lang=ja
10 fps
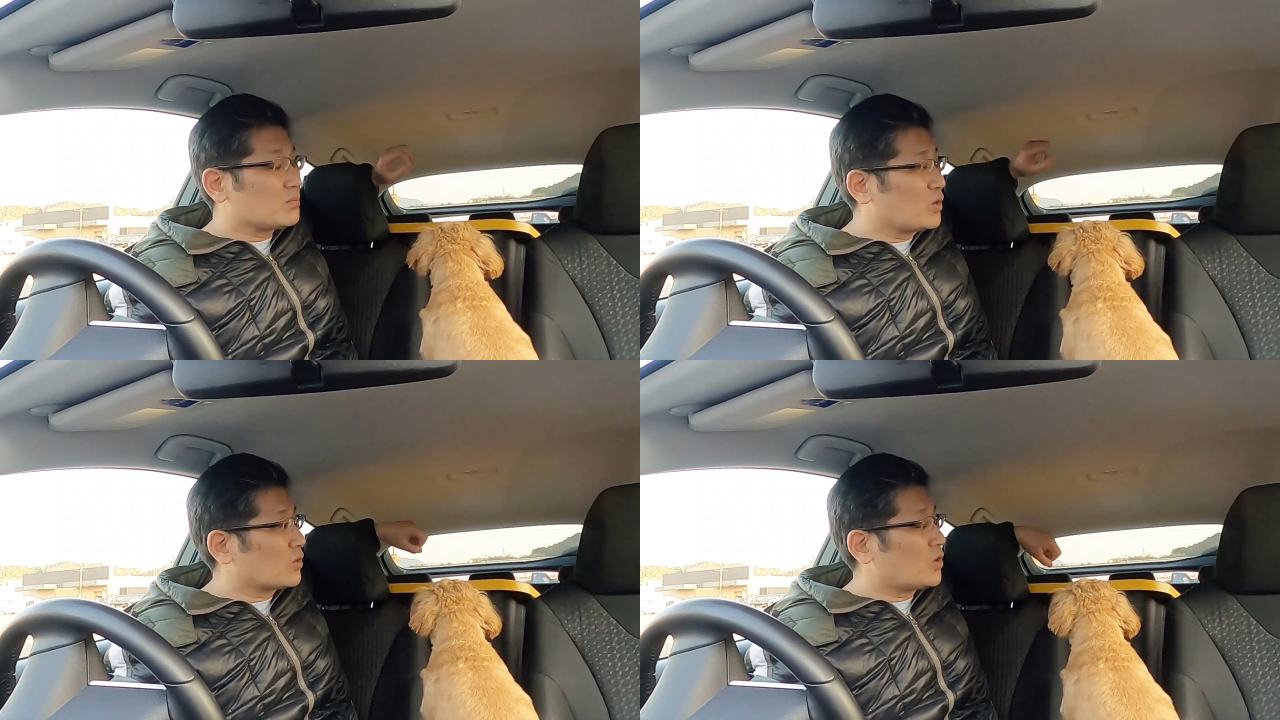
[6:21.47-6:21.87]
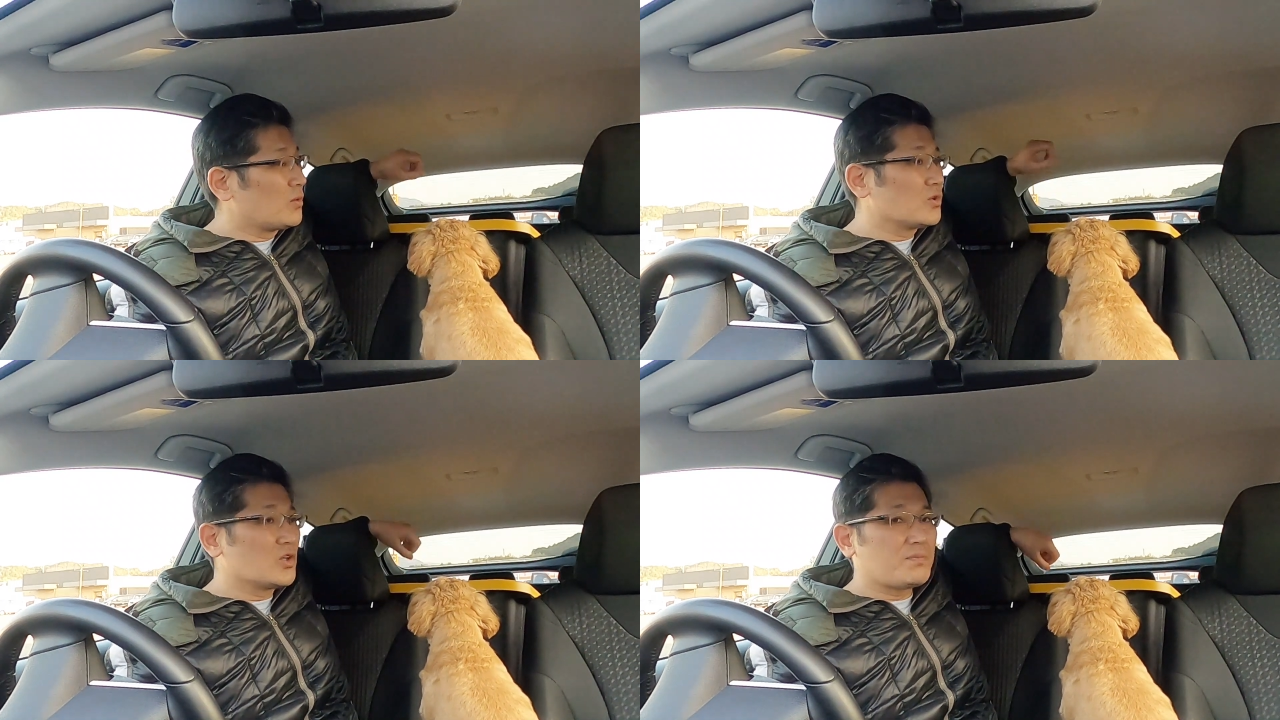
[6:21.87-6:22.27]
もう小
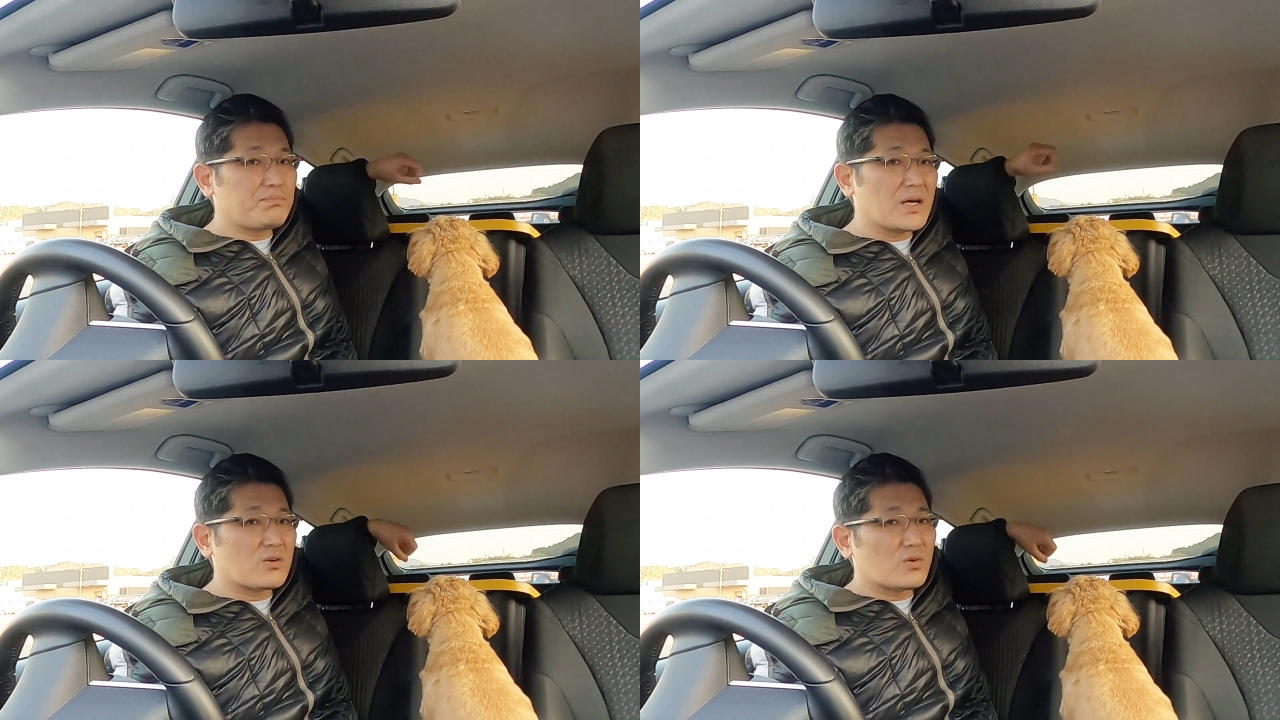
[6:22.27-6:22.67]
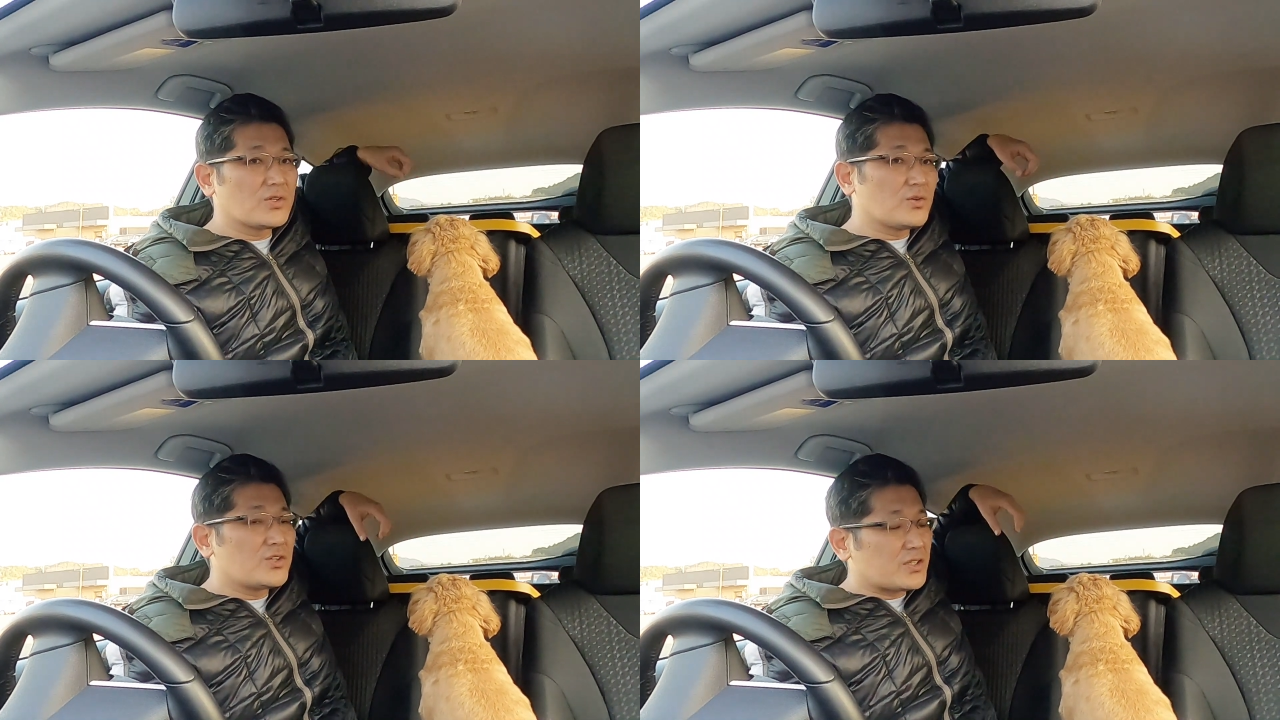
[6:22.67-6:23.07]
物いっぱいここ
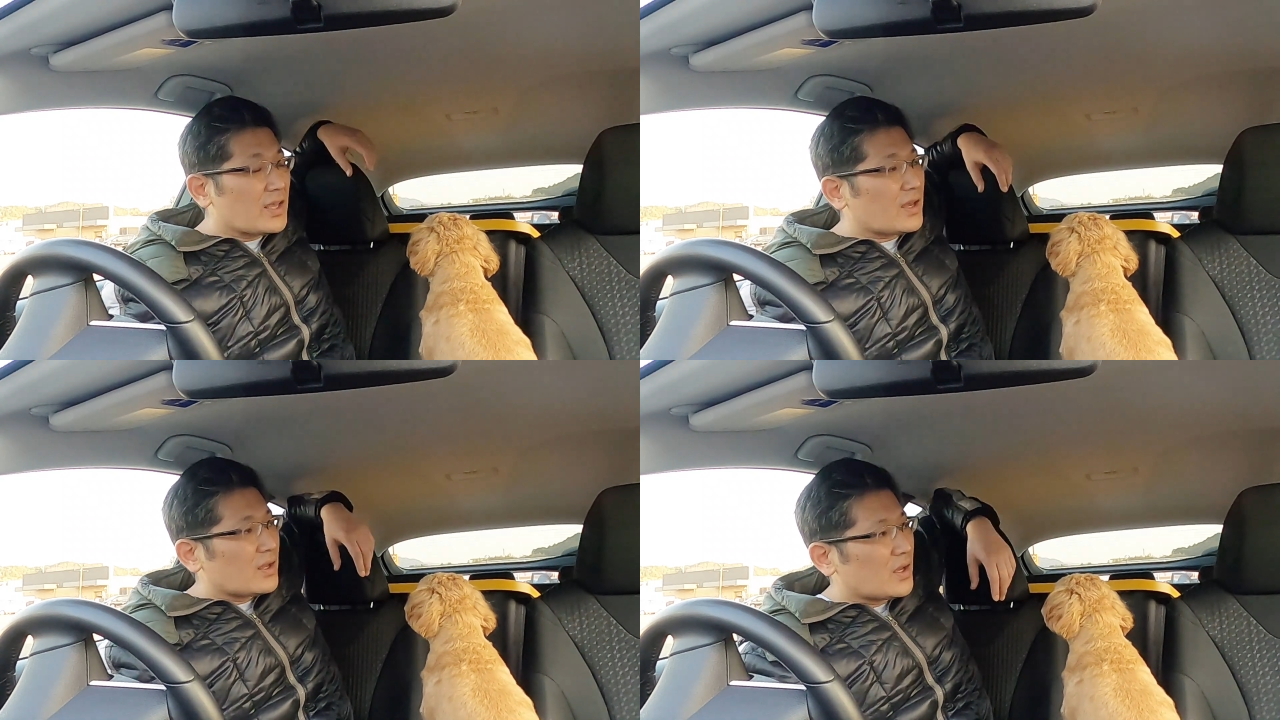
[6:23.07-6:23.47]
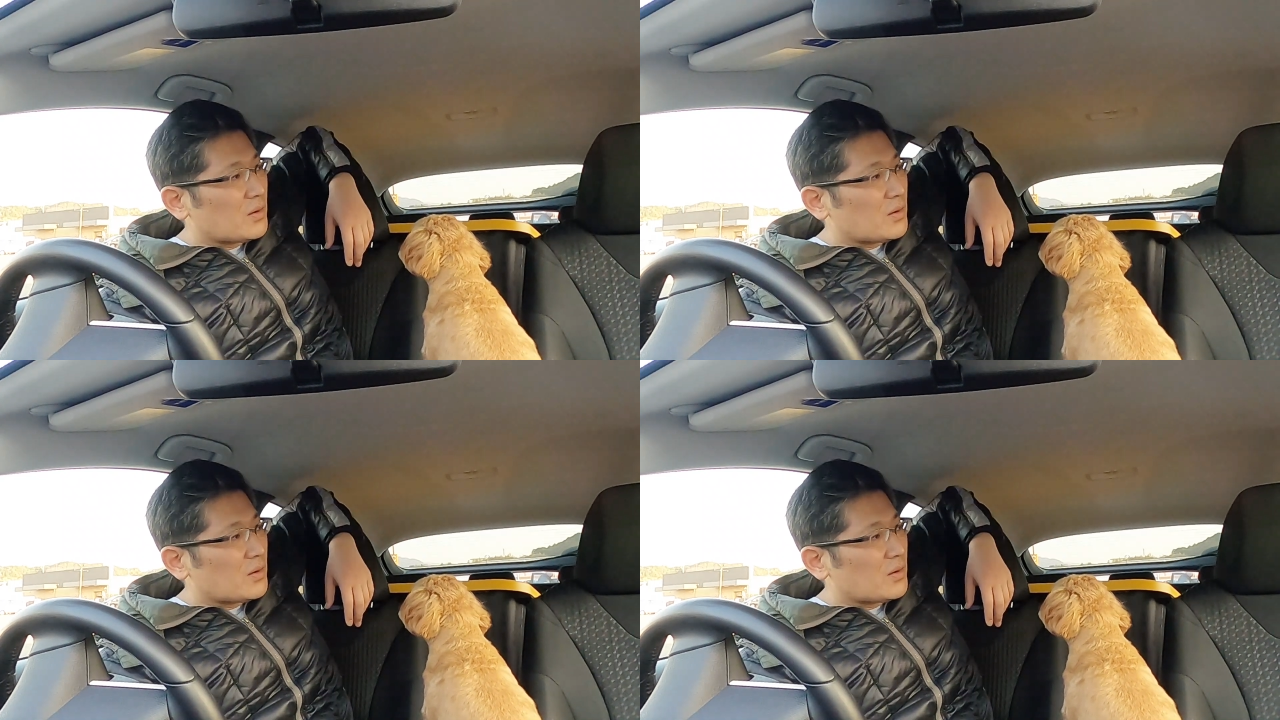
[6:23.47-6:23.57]
に置いて、